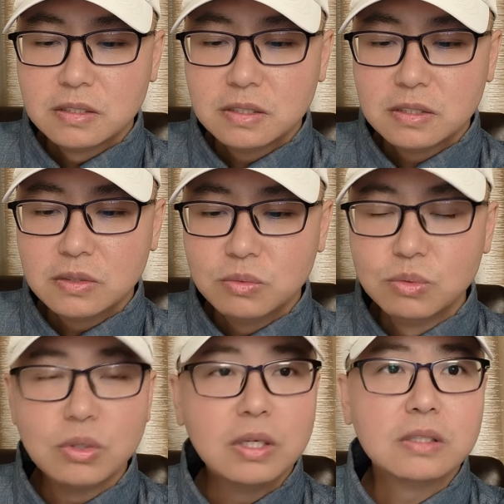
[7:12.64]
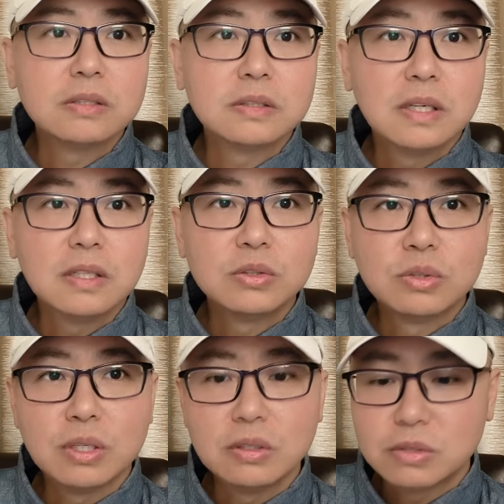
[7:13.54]
这个武装啊，
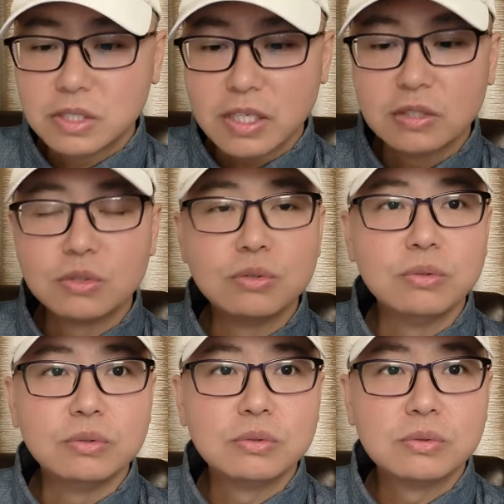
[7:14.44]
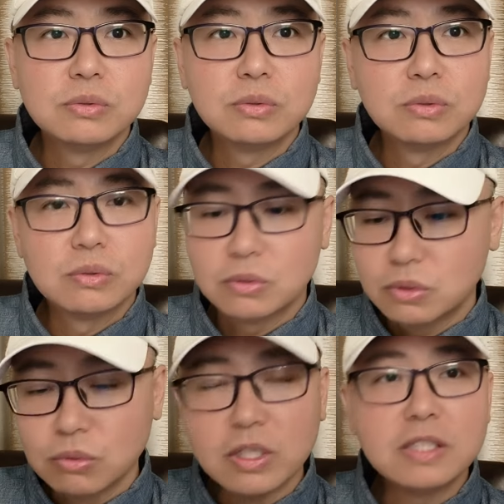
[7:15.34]
全都是在这个区域
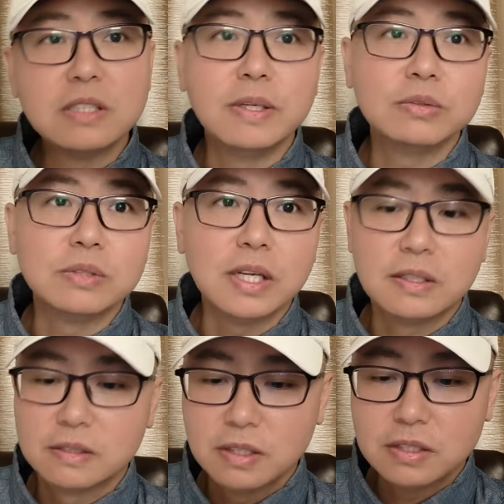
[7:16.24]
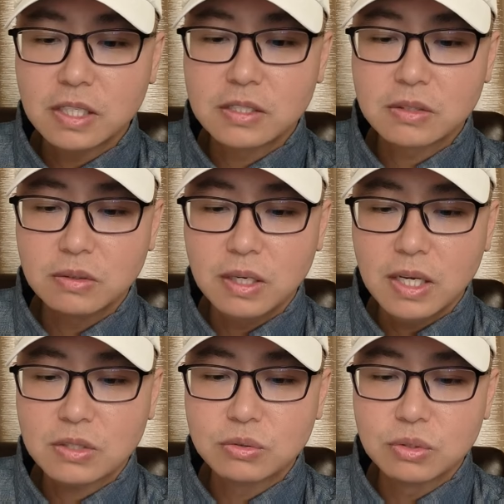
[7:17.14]
东南西北存在。那这个时候，
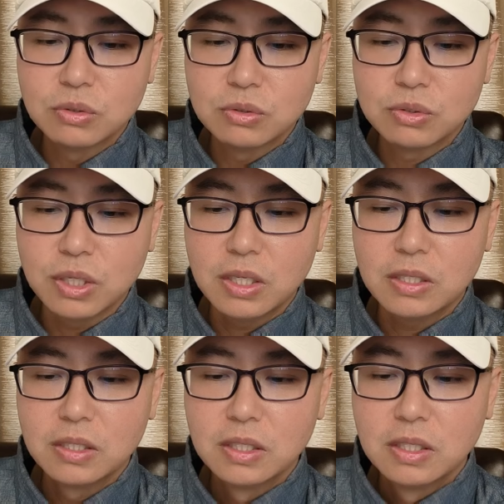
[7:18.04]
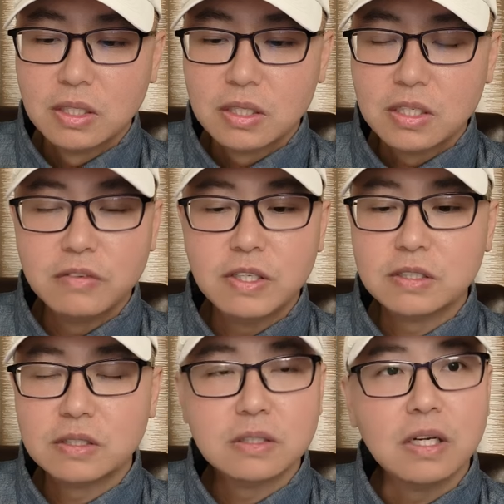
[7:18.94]
腊戍的控制权。各
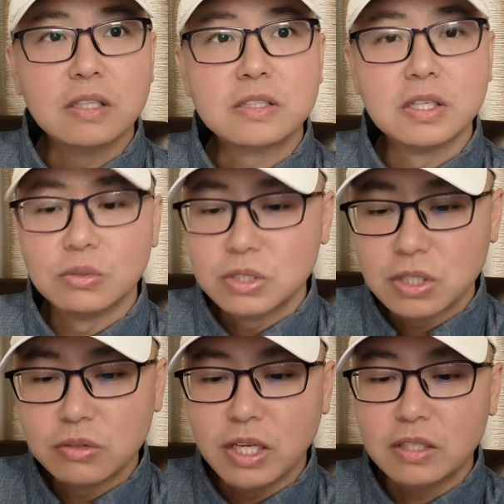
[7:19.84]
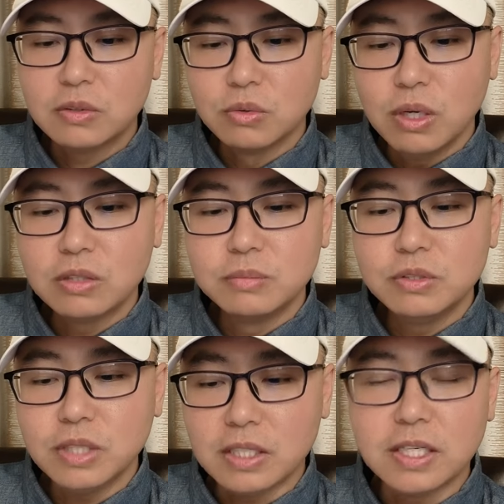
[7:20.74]
方啊争夺焦点这国汉同
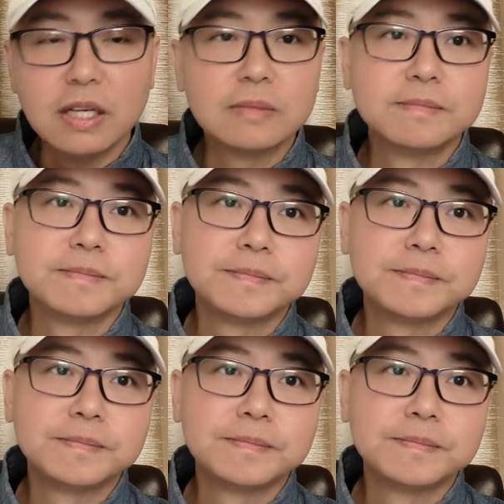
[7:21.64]
军拿下了，